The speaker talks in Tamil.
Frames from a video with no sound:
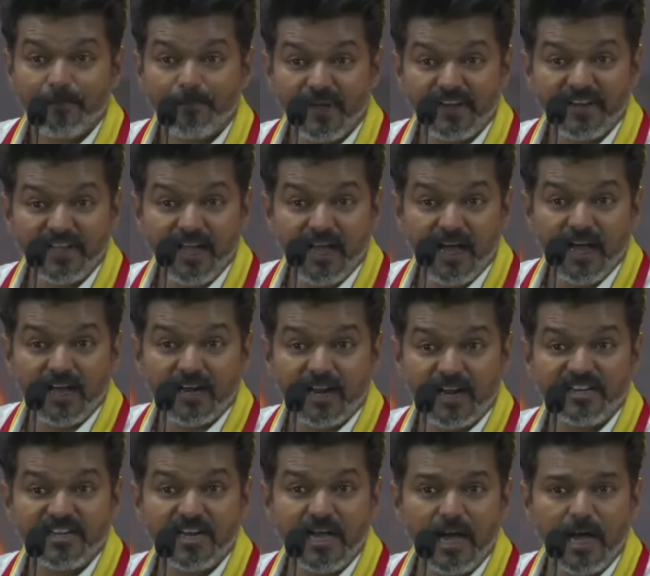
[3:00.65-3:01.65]
பெரியார்
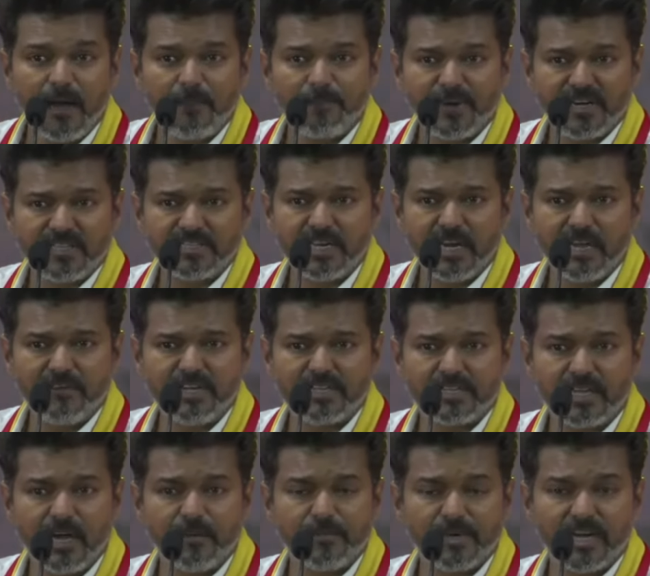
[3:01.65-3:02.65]
அண்ணா
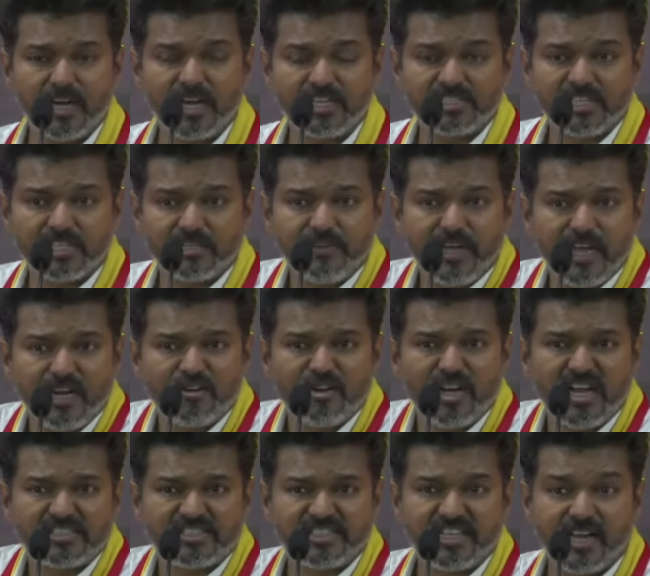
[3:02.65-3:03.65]
பெருந்தலைவர் காமராஜர் வேலு
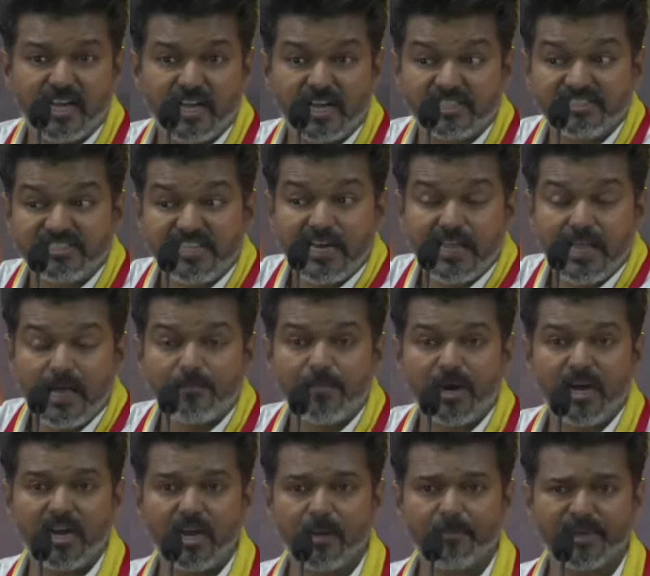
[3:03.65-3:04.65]
நாச்சியார் அஞ்சலி
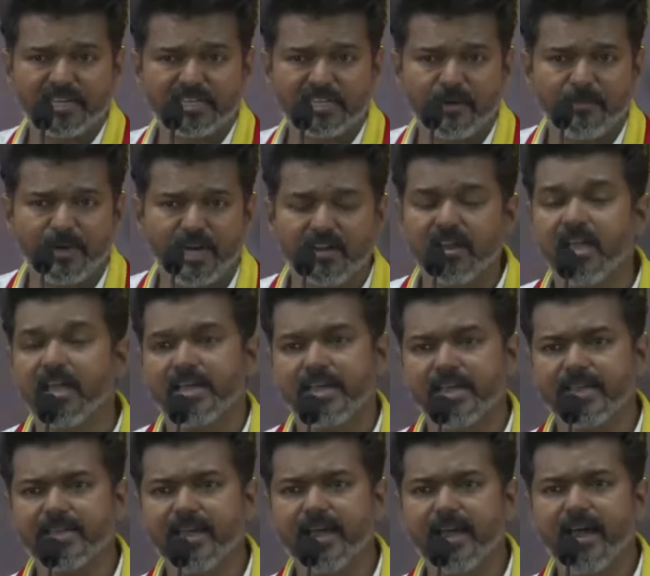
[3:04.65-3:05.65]
அம்மா எல்லாம் பிறந்த மண்
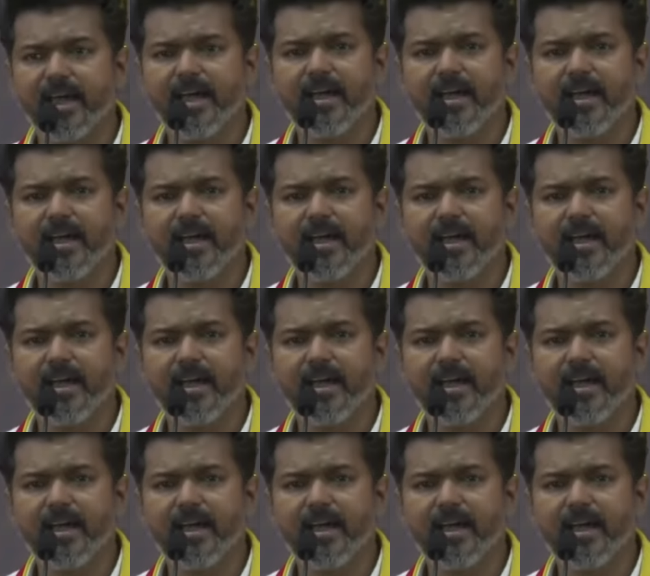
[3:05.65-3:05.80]
இங்க